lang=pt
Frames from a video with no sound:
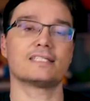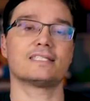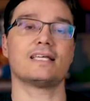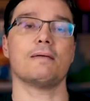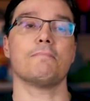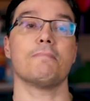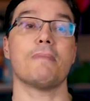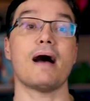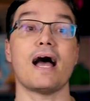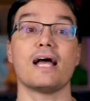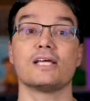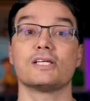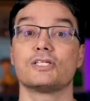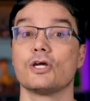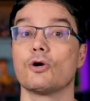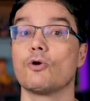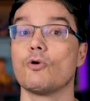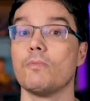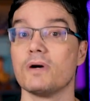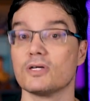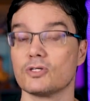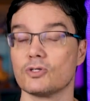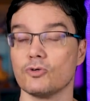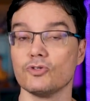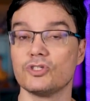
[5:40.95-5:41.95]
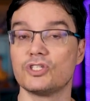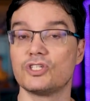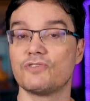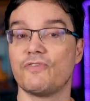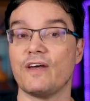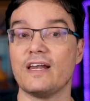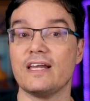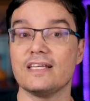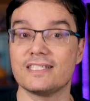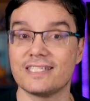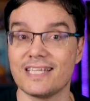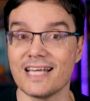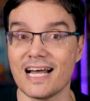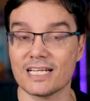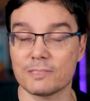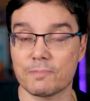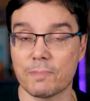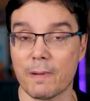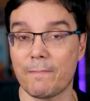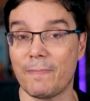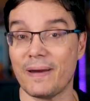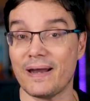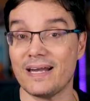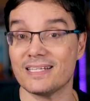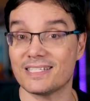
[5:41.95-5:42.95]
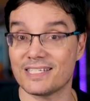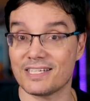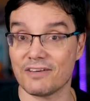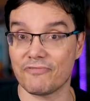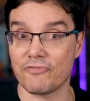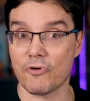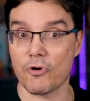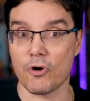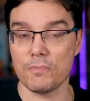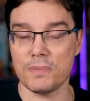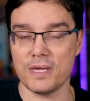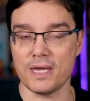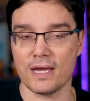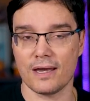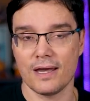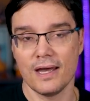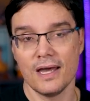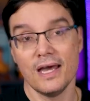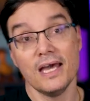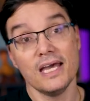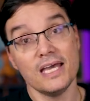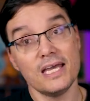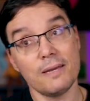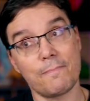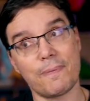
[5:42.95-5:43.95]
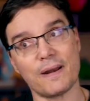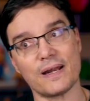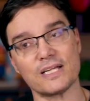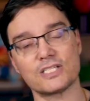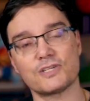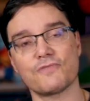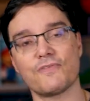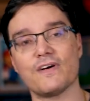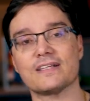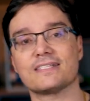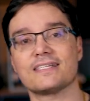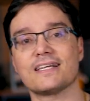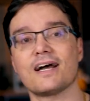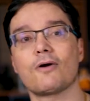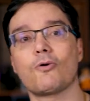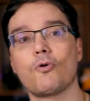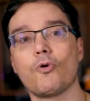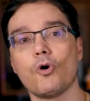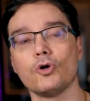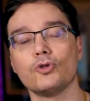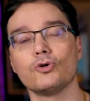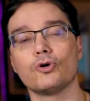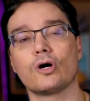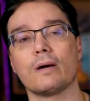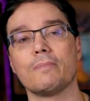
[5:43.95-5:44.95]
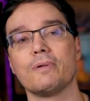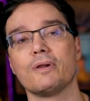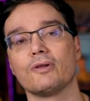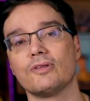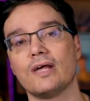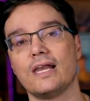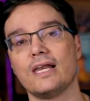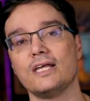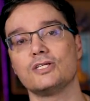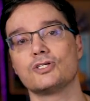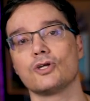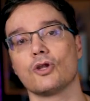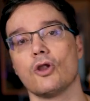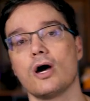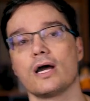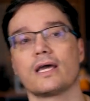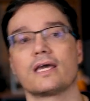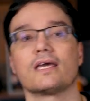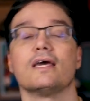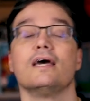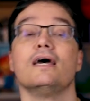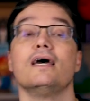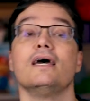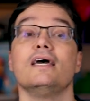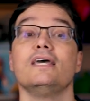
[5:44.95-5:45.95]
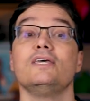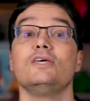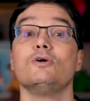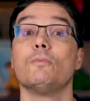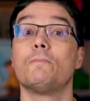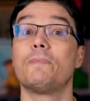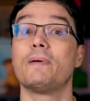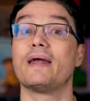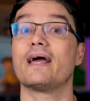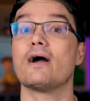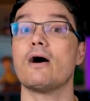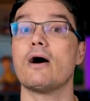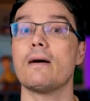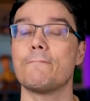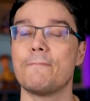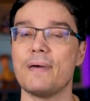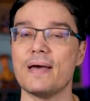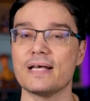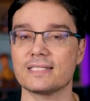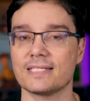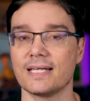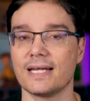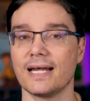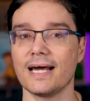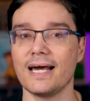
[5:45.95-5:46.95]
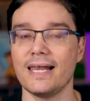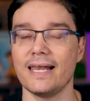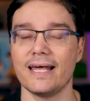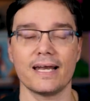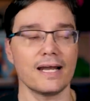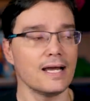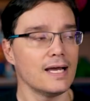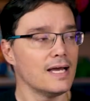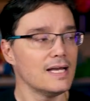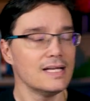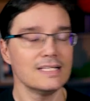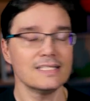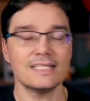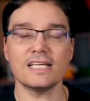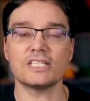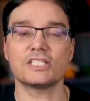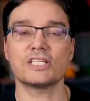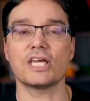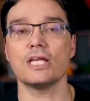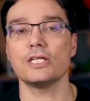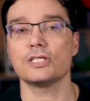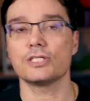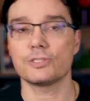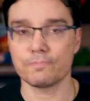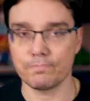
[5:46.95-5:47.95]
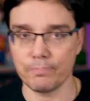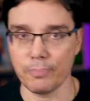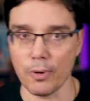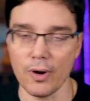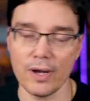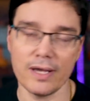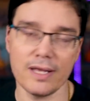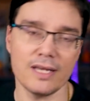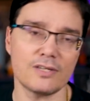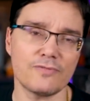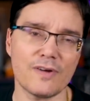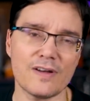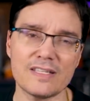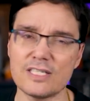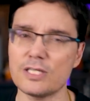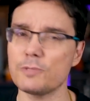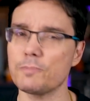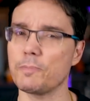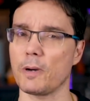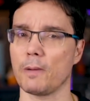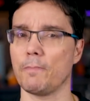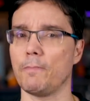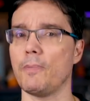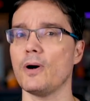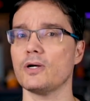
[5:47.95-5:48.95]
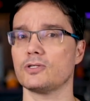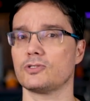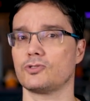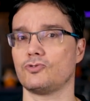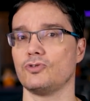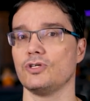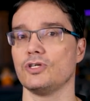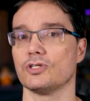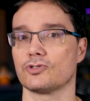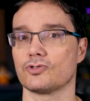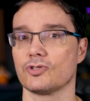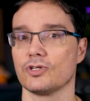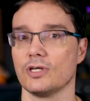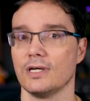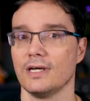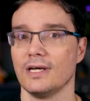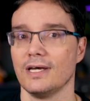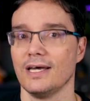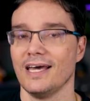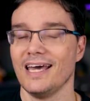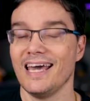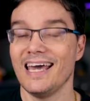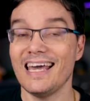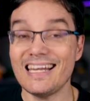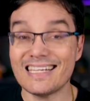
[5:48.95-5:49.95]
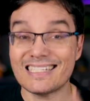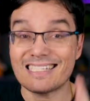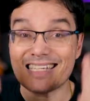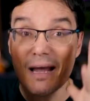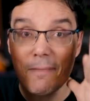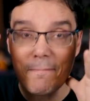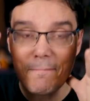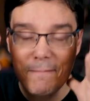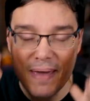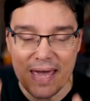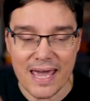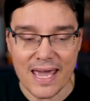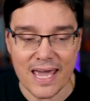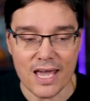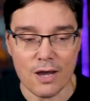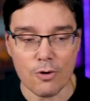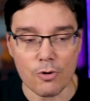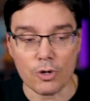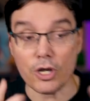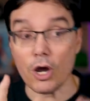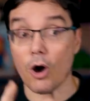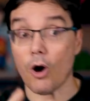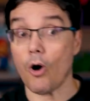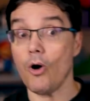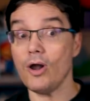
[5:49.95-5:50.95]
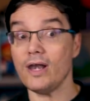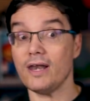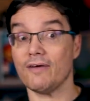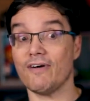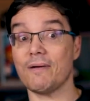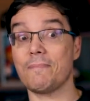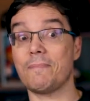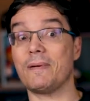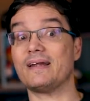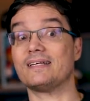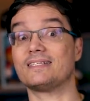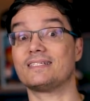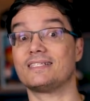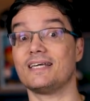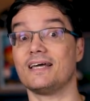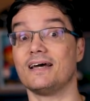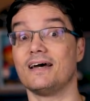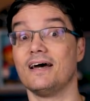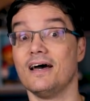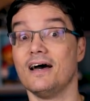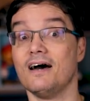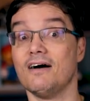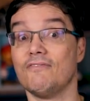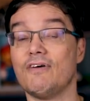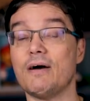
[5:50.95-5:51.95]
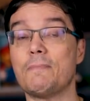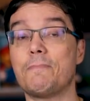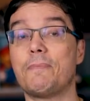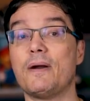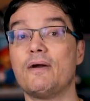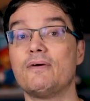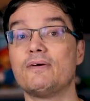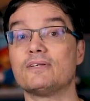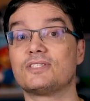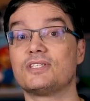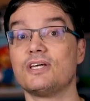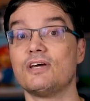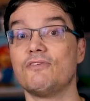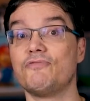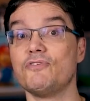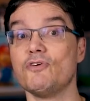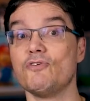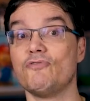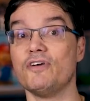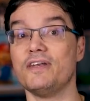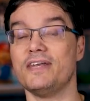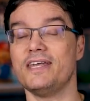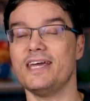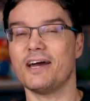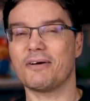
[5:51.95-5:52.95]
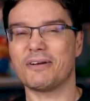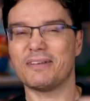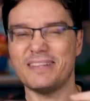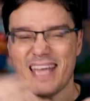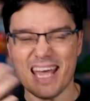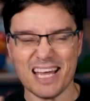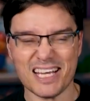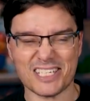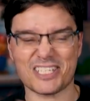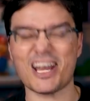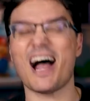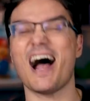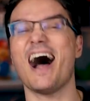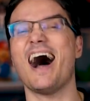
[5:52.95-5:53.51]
essa imagem com umas luzes diferenciadas pra parecer Vormir e pra disfarçar a cor do cabelo da Lady Locke, iam pregar uma peça na galera. Você acha que eles, porra, eles fazem de propósito isso? Eles sabiam que. Olha, vai parecer. Vai parecer viúva negra. Deixa.